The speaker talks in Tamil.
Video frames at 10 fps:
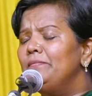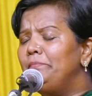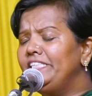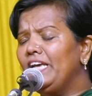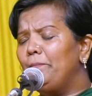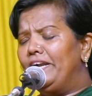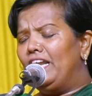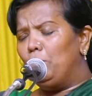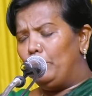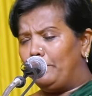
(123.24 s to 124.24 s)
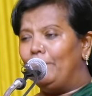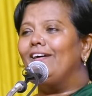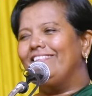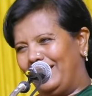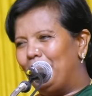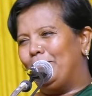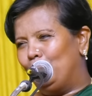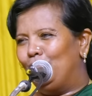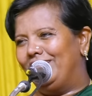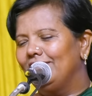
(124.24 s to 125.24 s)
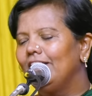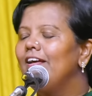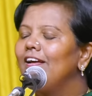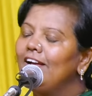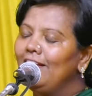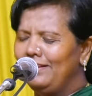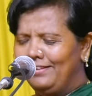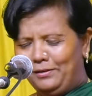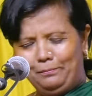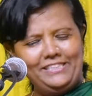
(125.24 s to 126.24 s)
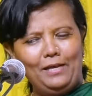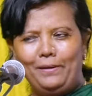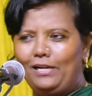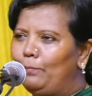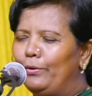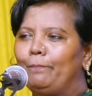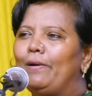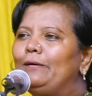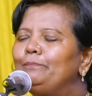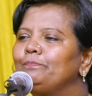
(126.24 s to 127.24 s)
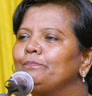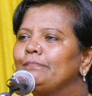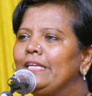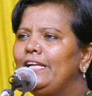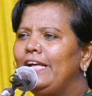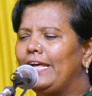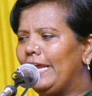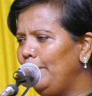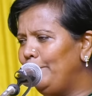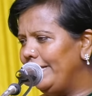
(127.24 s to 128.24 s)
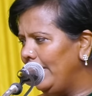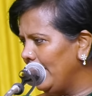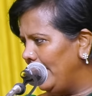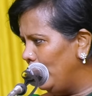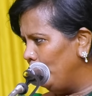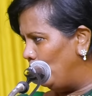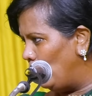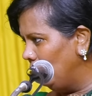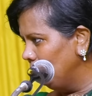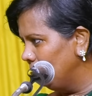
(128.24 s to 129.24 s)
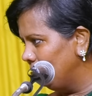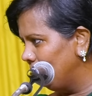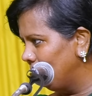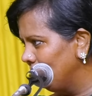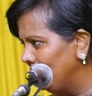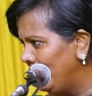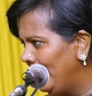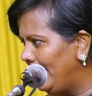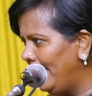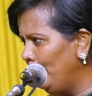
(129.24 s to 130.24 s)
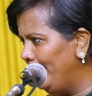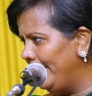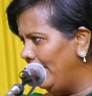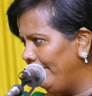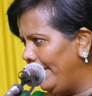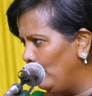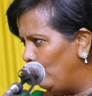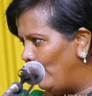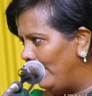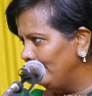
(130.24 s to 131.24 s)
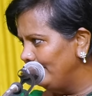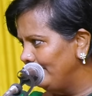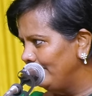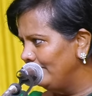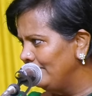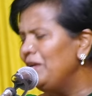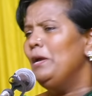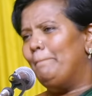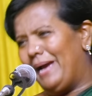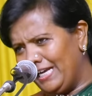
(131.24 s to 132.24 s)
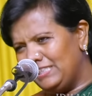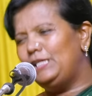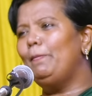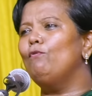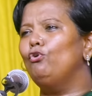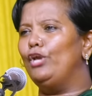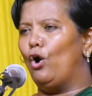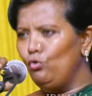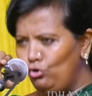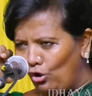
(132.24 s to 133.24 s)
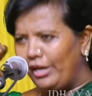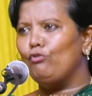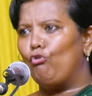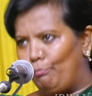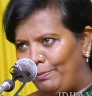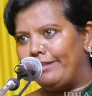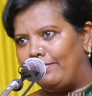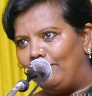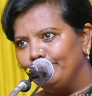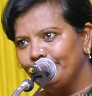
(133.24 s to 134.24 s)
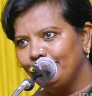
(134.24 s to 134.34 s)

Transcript: மீசாப்பேட்டில் பிறப்பான் எங்கள் அப்பா ஊர் அது மீசாப்பேட்டில் பிறப்பான் ராயப்பேட்டையில் கல்யாணம் பண்ணுவான் தேனாம்பேட்டையில் வேலைக்கு போவான் மேக்சிமம் அவனுடைய அவுட்டோரே குரோம்பேட்டை தான்